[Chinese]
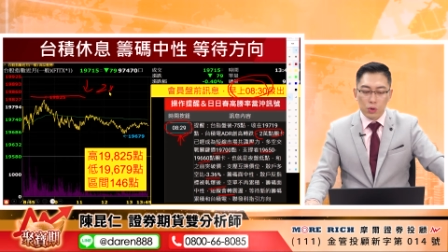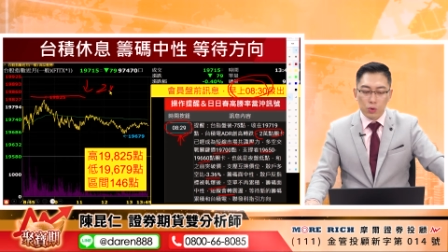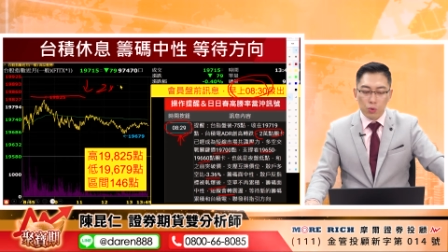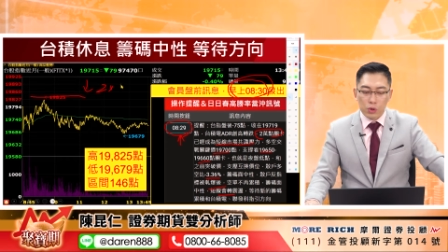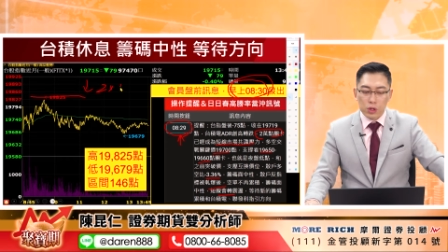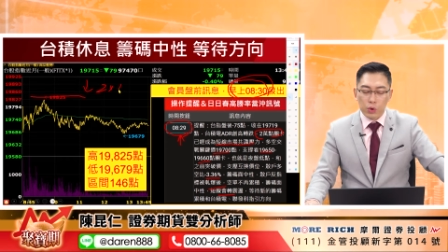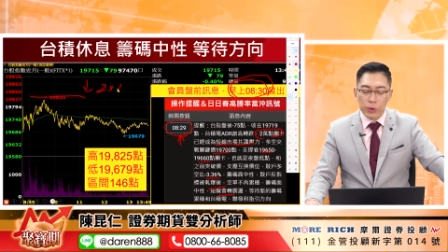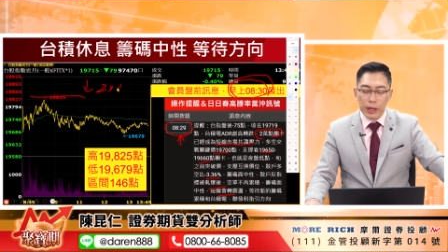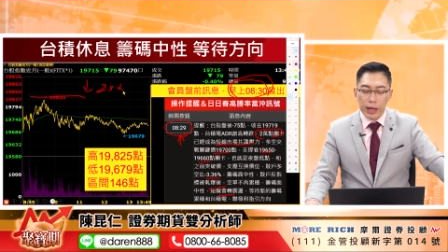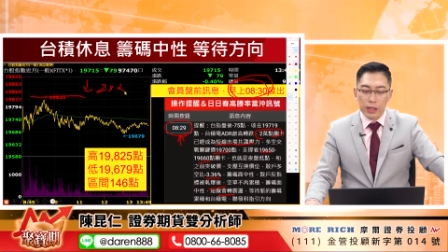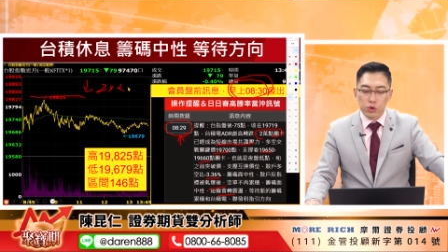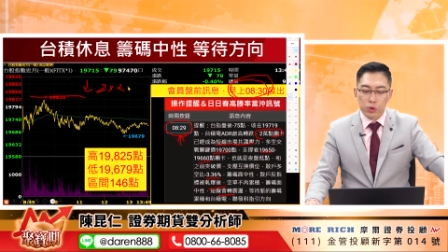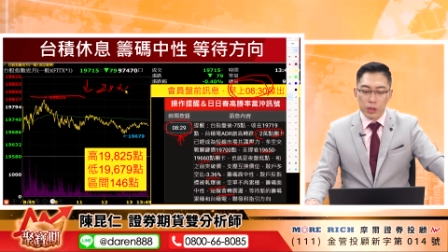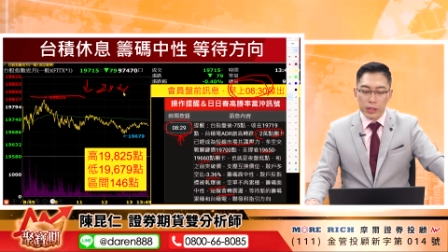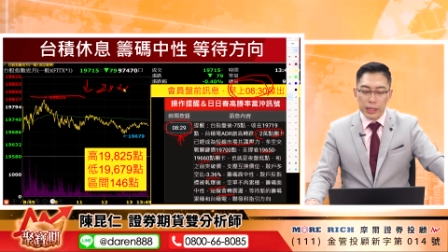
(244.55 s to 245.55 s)
我认为还
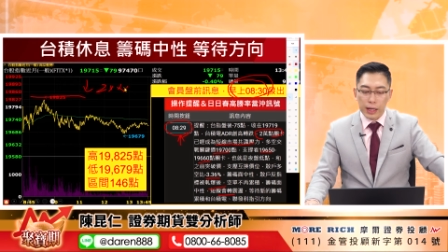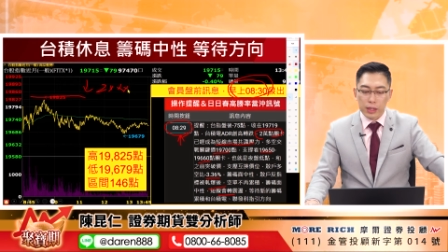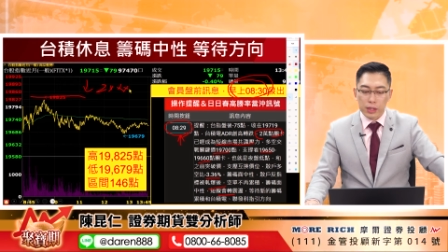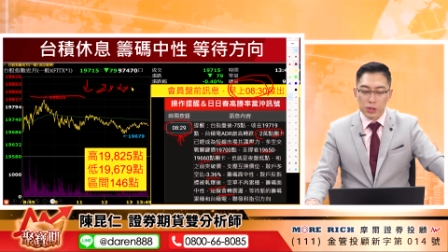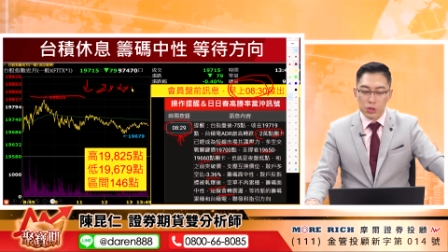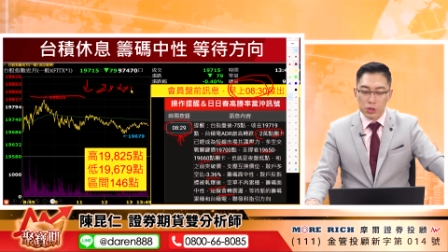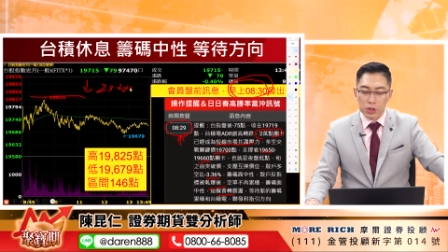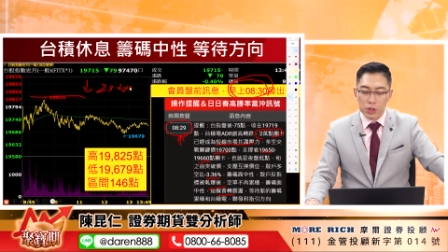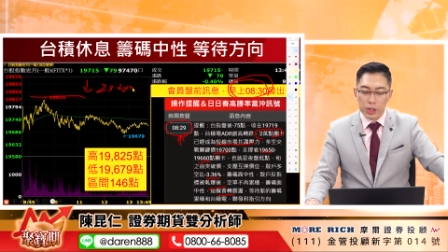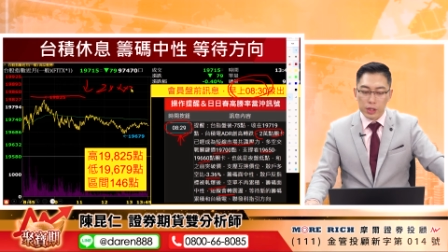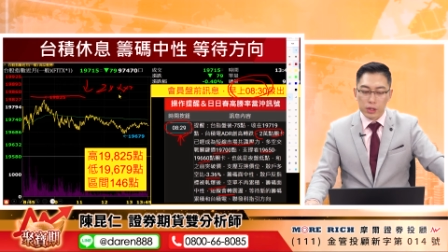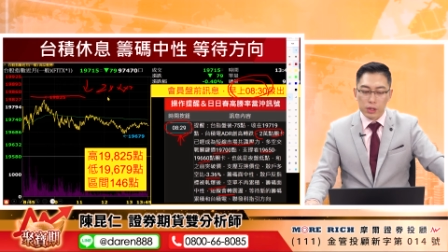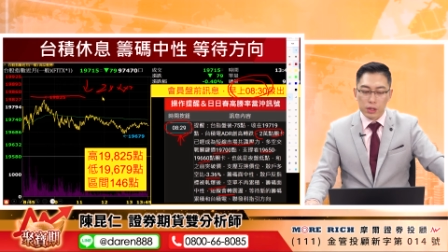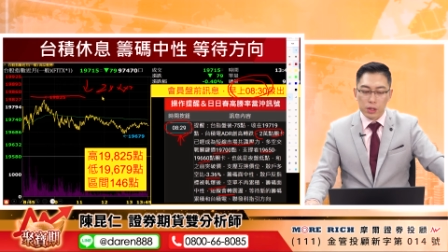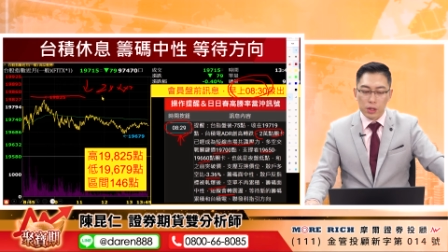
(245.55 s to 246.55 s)
需要给他一点时
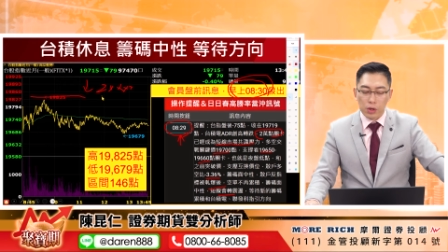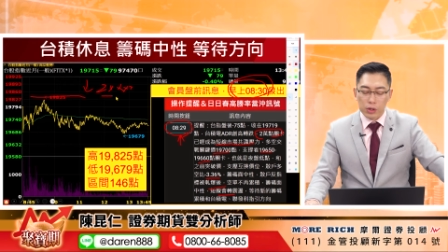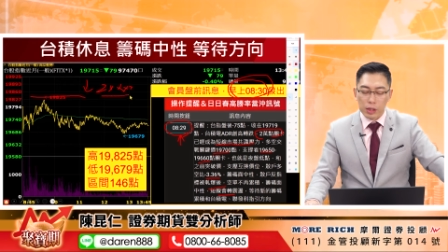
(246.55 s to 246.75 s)
间哦。